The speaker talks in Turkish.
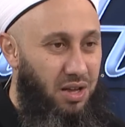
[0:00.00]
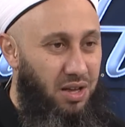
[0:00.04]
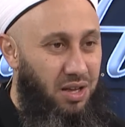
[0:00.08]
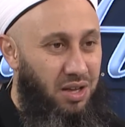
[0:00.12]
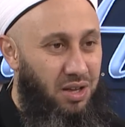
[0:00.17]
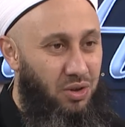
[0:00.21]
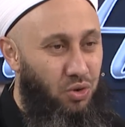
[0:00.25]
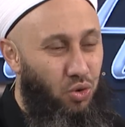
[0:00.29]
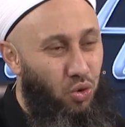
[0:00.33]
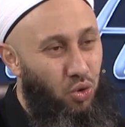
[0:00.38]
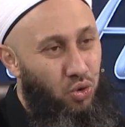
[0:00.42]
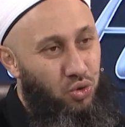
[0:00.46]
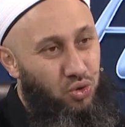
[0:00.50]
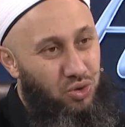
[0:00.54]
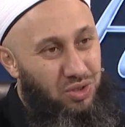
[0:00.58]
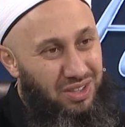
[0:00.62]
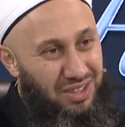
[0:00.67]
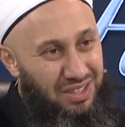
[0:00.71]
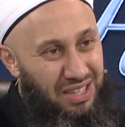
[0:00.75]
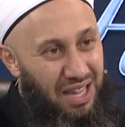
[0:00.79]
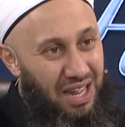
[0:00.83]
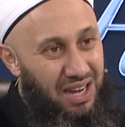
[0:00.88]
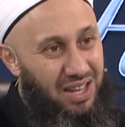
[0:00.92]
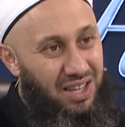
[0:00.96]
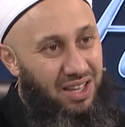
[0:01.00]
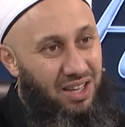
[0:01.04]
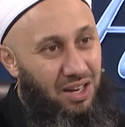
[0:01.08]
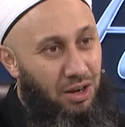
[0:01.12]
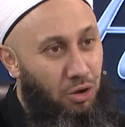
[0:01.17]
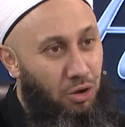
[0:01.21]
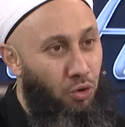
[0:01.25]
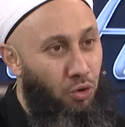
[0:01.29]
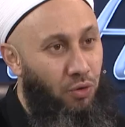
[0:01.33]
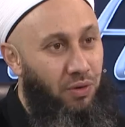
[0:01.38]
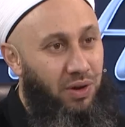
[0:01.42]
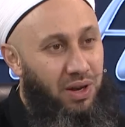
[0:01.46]
E, onun derk
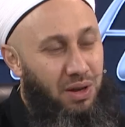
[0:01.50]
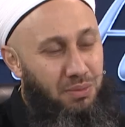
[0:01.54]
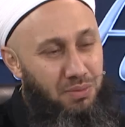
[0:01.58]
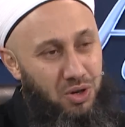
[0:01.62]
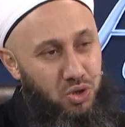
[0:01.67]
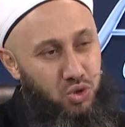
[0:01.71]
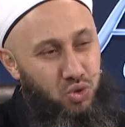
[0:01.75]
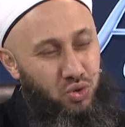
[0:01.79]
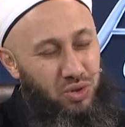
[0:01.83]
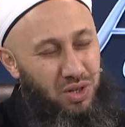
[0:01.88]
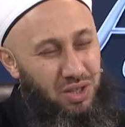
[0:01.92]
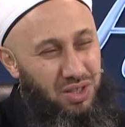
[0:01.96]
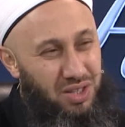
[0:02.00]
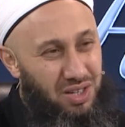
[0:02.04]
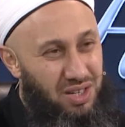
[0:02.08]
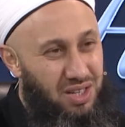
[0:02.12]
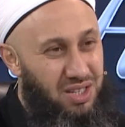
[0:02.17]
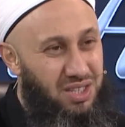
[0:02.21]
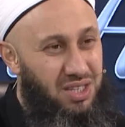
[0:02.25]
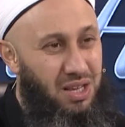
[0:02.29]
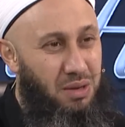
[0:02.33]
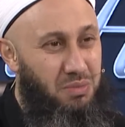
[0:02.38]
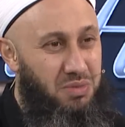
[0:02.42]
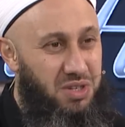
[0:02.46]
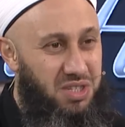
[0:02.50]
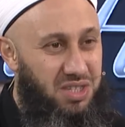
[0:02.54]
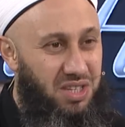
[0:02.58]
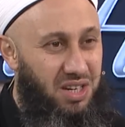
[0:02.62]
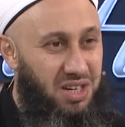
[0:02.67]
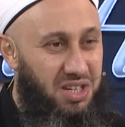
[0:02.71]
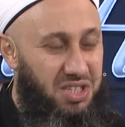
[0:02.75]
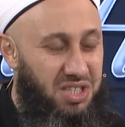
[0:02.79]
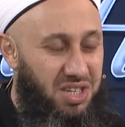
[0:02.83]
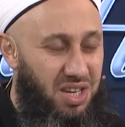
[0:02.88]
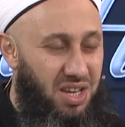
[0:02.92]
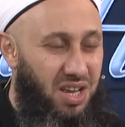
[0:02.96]
ovalamak suretiyle
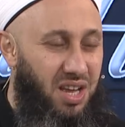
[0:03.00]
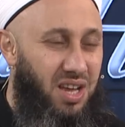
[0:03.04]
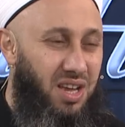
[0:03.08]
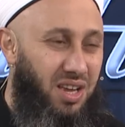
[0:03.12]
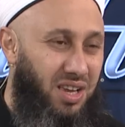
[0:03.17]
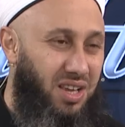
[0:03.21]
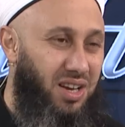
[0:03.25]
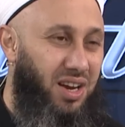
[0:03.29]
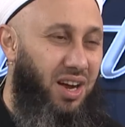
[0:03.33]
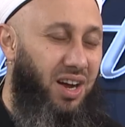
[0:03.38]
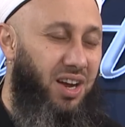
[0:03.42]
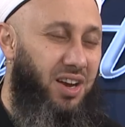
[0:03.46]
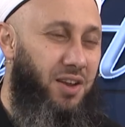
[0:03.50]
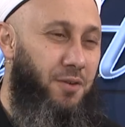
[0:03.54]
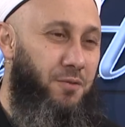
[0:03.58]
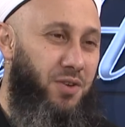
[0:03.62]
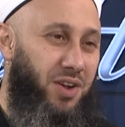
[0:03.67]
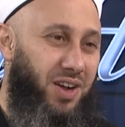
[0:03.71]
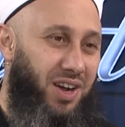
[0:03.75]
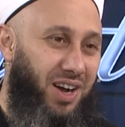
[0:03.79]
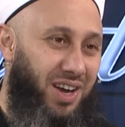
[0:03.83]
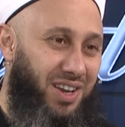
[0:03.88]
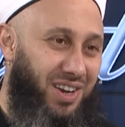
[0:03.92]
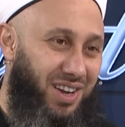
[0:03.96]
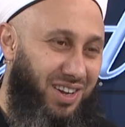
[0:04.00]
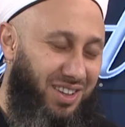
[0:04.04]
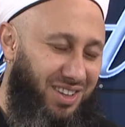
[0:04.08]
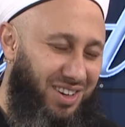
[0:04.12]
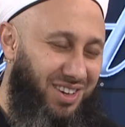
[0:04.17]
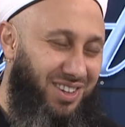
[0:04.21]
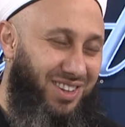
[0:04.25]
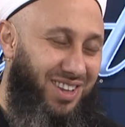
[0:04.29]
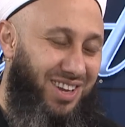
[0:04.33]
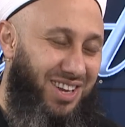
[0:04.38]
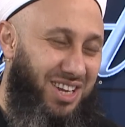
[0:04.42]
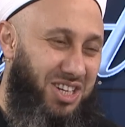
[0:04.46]
temizleneceği yine Hanefi
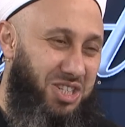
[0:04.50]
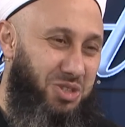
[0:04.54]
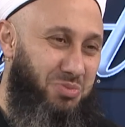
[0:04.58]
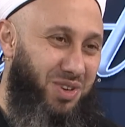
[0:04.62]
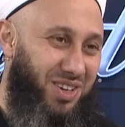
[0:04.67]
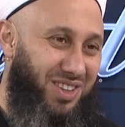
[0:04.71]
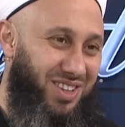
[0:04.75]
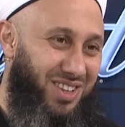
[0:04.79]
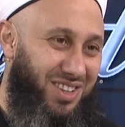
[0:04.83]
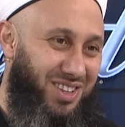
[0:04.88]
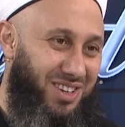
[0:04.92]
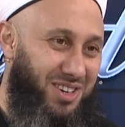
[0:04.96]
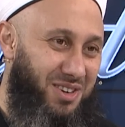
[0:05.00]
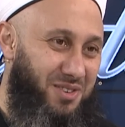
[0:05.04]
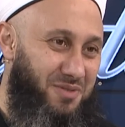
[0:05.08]
kaynaklarında geçmektedir.